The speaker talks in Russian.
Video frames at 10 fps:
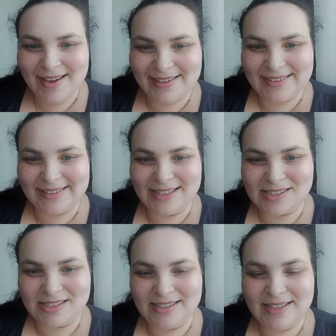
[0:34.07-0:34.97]
Это
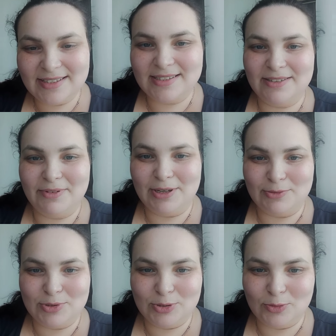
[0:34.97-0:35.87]
даже не целевая
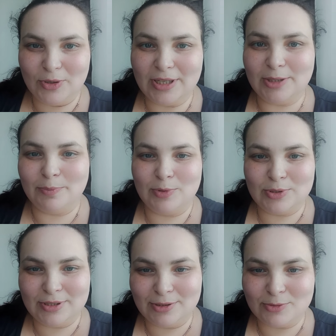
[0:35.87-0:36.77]
аудитория, это
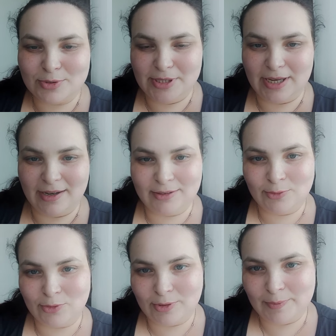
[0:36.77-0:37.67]
просто друзья,
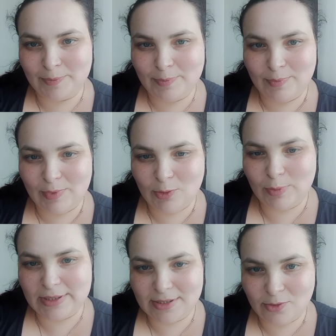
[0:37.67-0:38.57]
которые, ну,
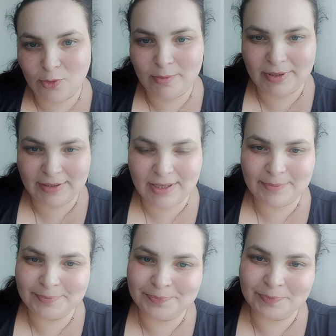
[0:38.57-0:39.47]
мои знакомые,
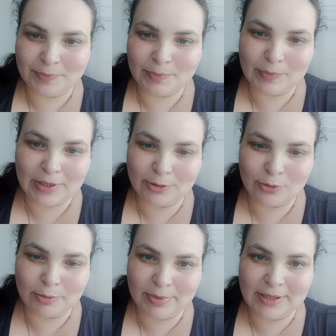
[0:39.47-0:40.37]
да,
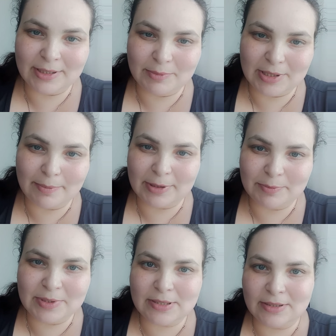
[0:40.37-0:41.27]
которые были на меня
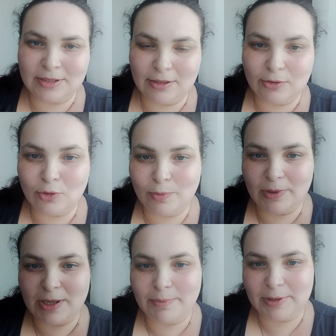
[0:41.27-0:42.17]
подписаны, на которых
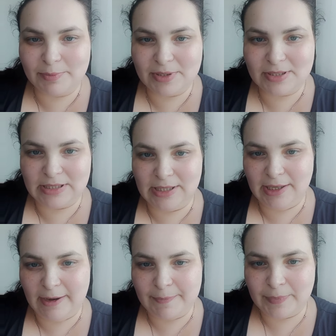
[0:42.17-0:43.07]
была подписана
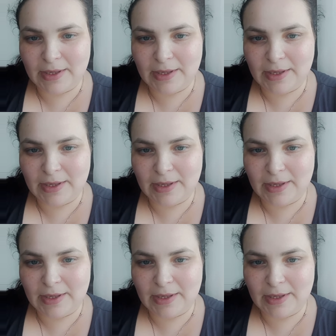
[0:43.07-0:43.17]
я.